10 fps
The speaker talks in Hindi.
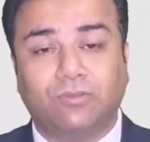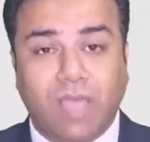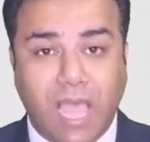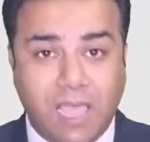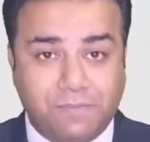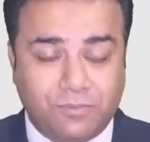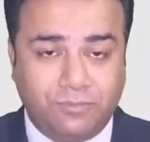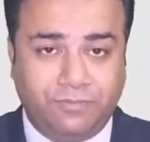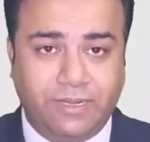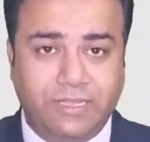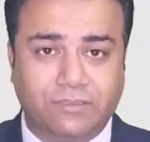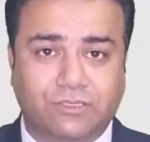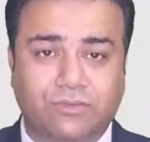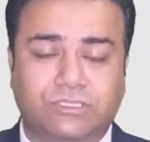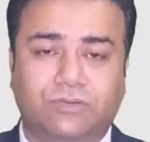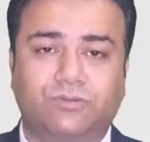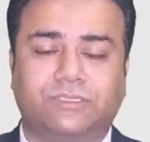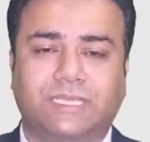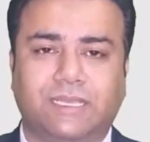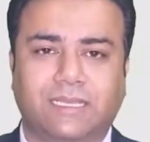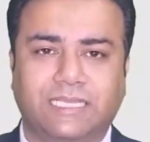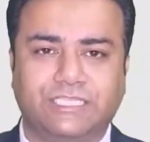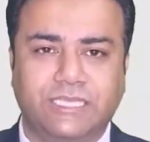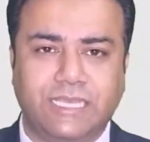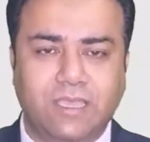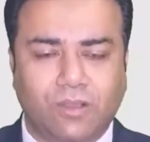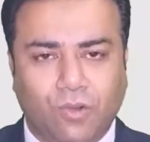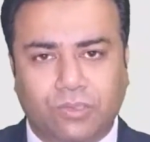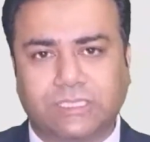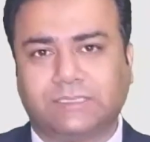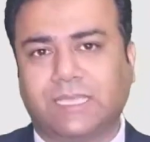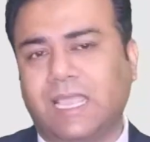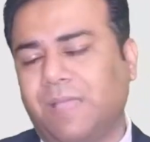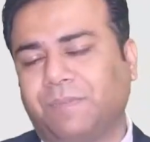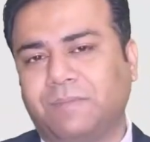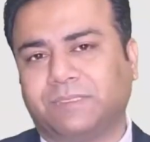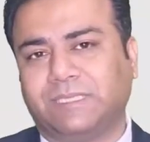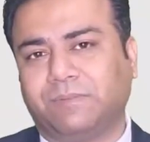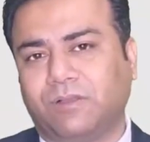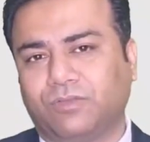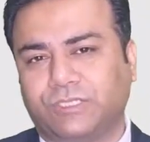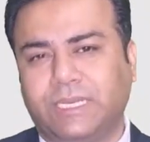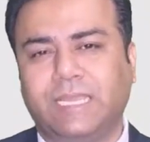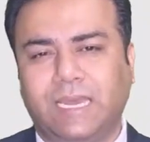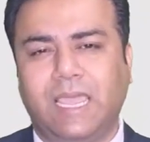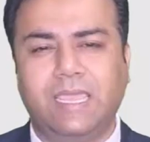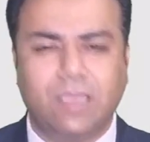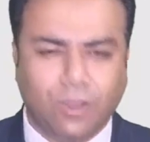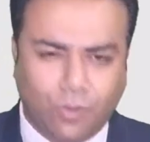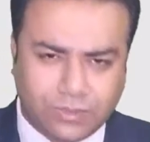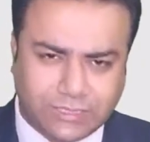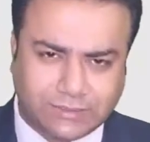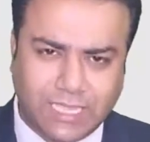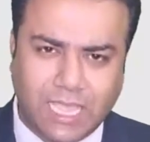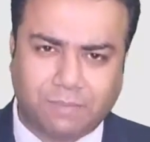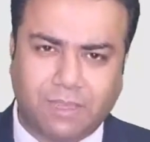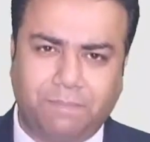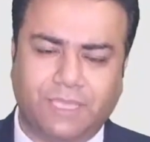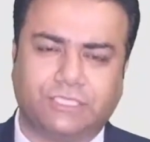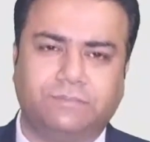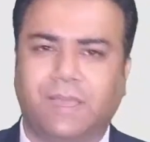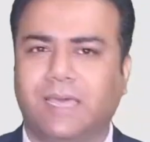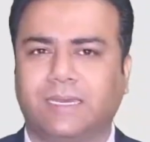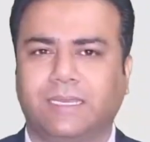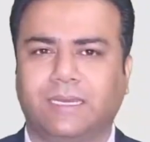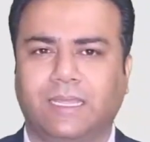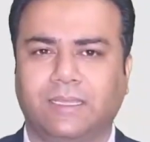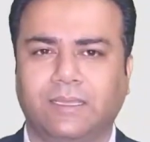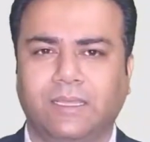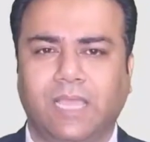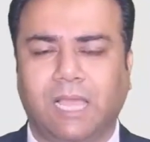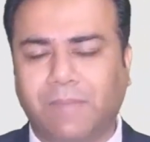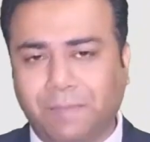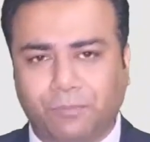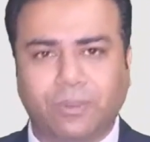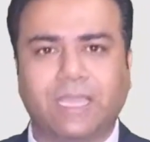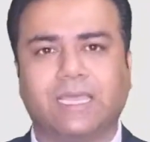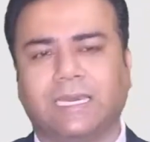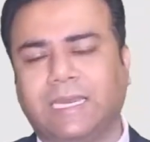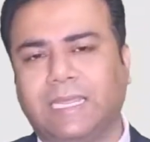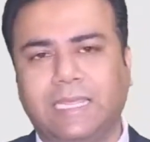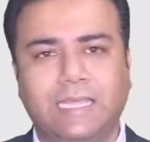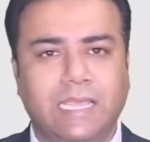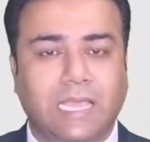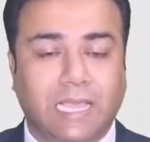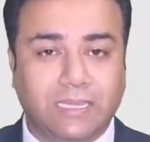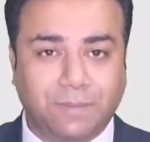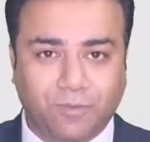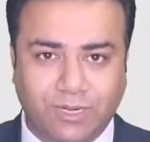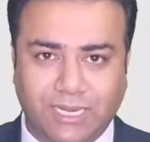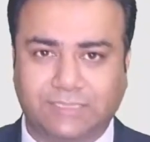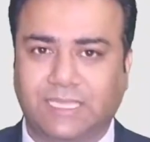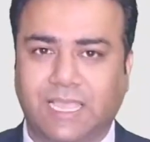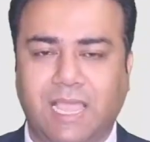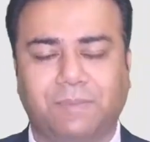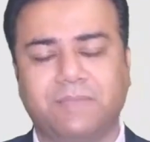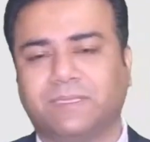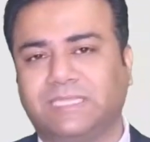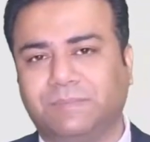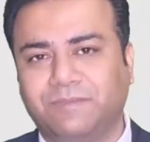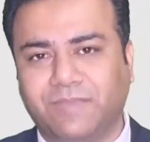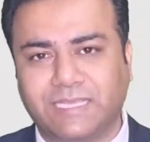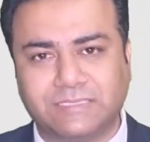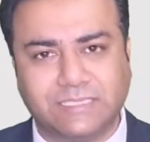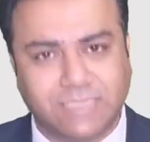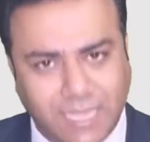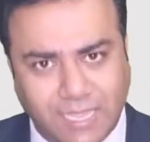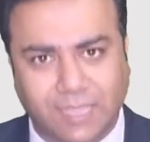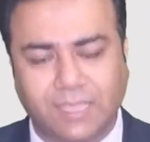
तो आप उन वीडियोस को जरूर देखा कीजिए हो सकता है आपके मतलब का कुछ निकल आए हो सकता है आपका पैशन बाहर निकल आए अब आपको क्या करना है अगर आपको लगता है आपके मतलब की वैकेंसीज हैं